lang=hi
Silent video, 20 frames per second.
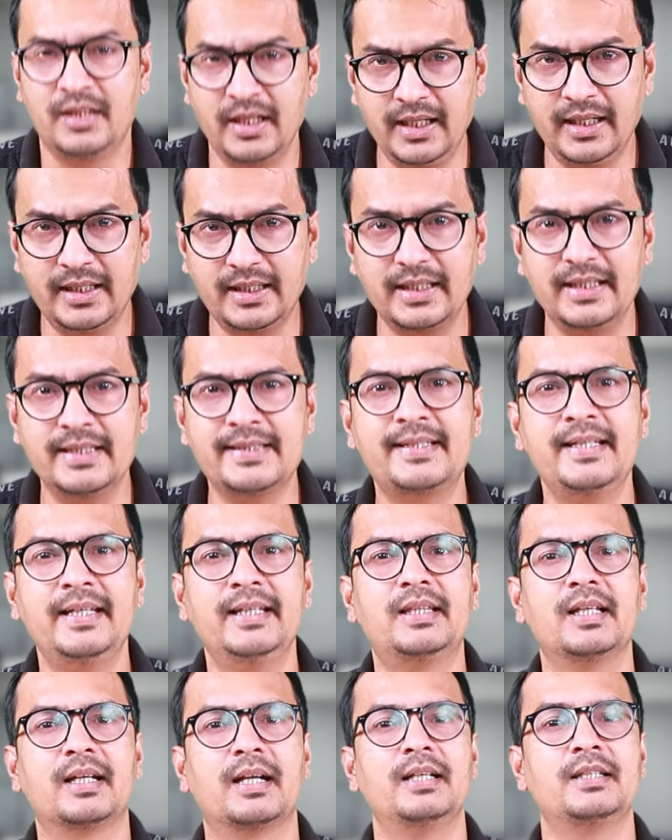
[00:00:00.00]
ठीक
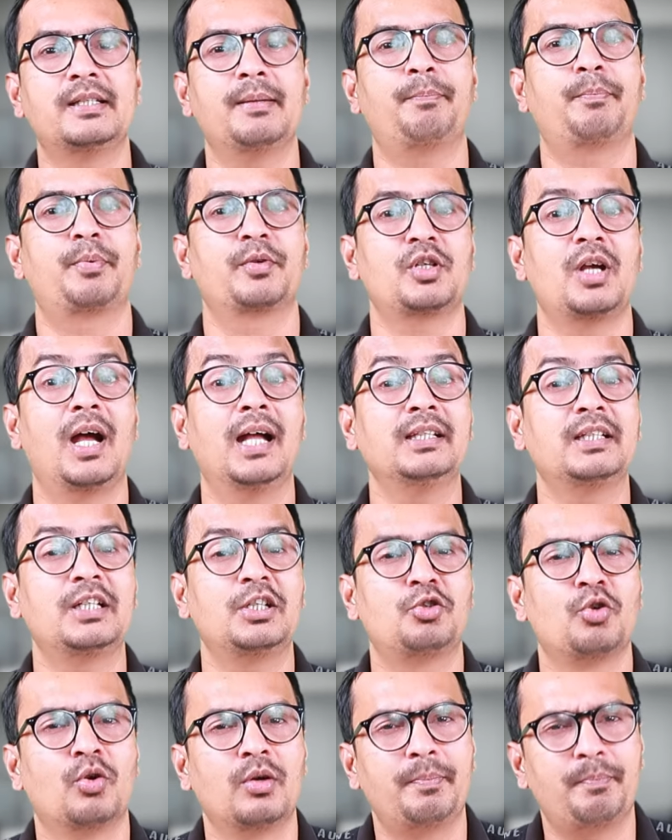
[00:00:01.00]
इसी तरह जब प्रशांत
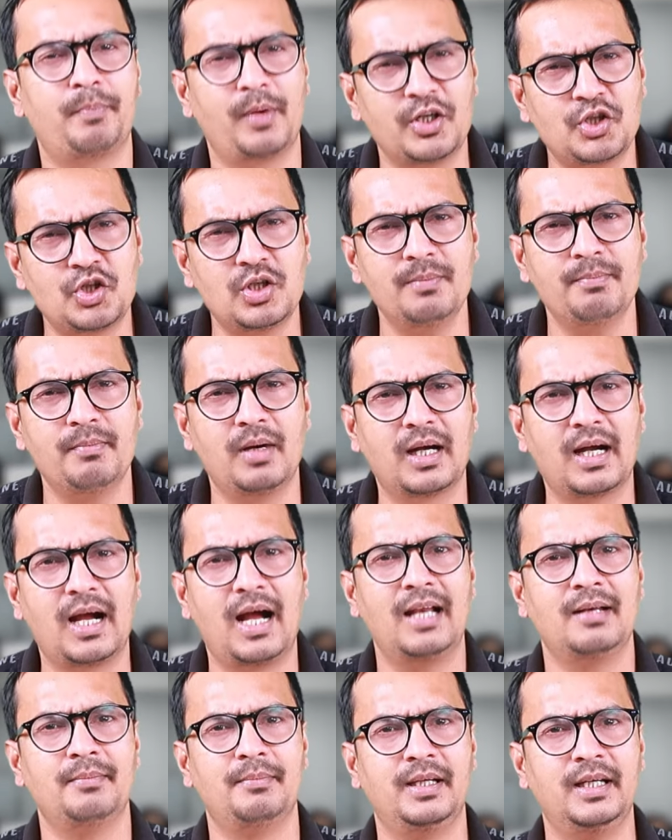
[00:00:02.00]
किशोर पश्चिम
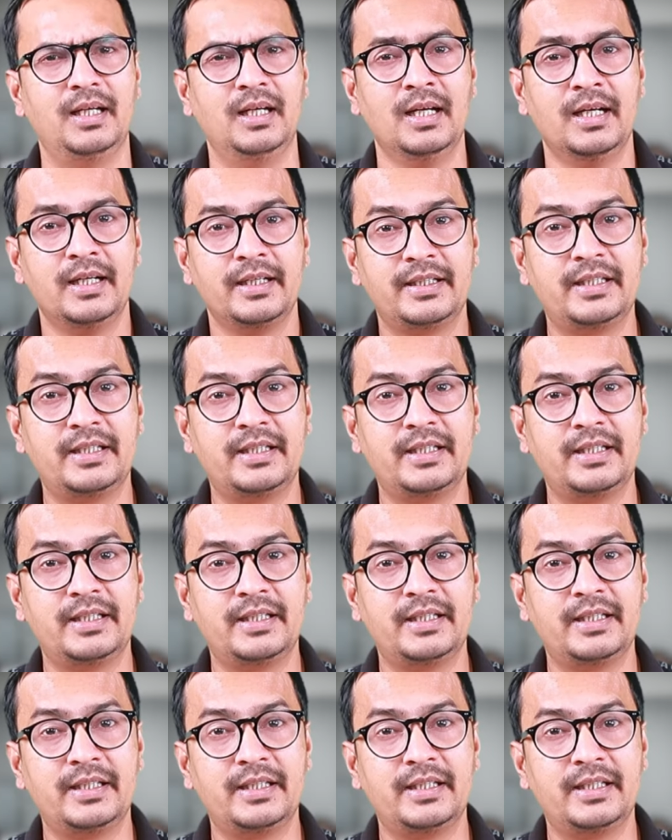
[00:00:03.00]
बंगाल में